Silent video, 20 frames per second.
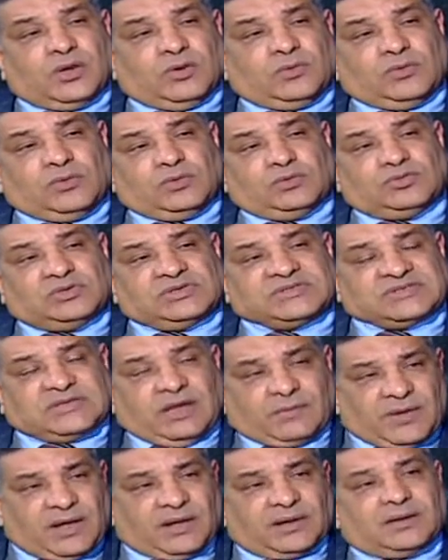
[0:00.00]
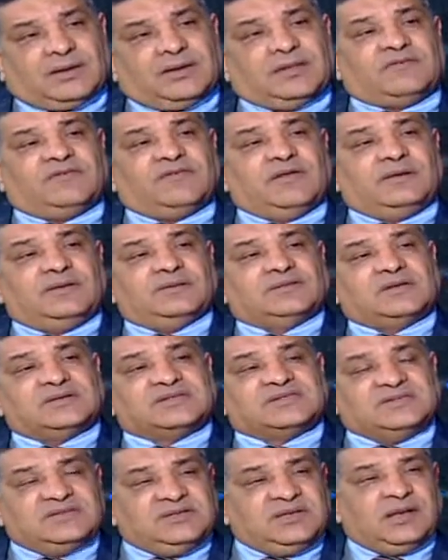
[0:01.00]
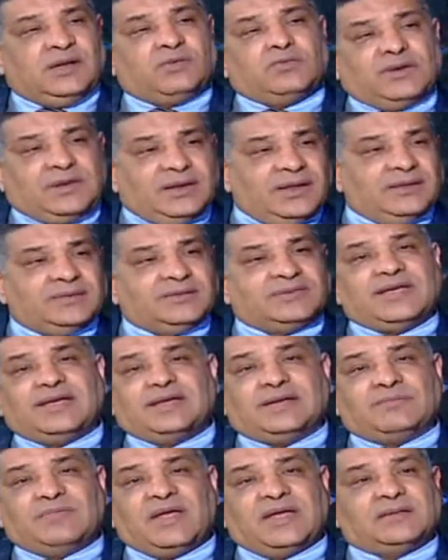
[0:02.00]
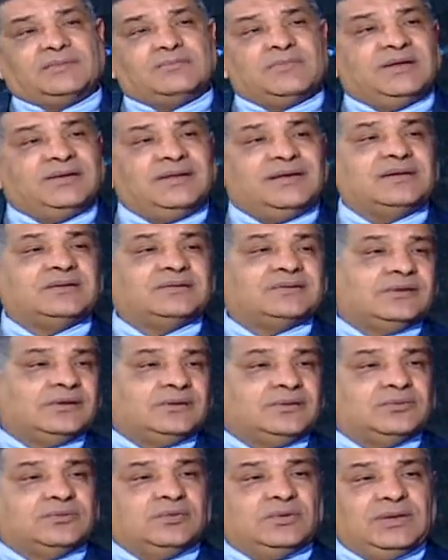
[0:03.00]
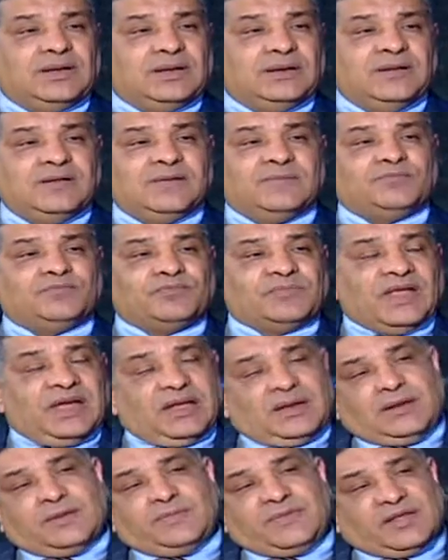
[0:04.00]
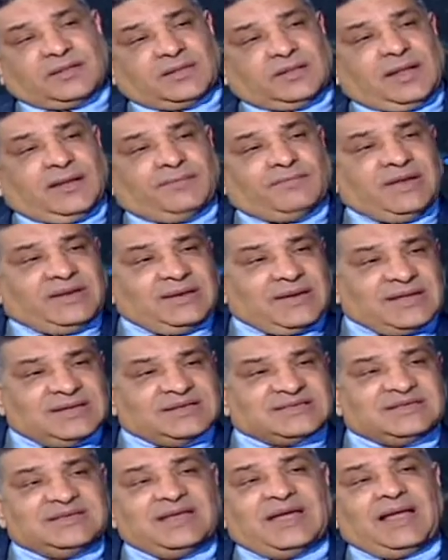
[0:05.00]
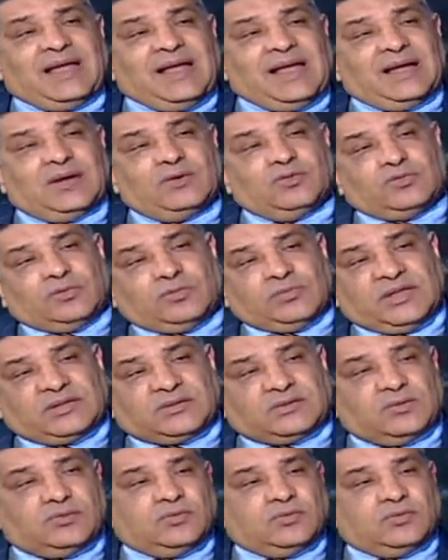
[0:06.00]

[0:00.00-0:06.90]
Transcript: واستمرت في التصنيع والإنتاج بقت من أكتر الدول اللي بيطلع منها سياحة وبت...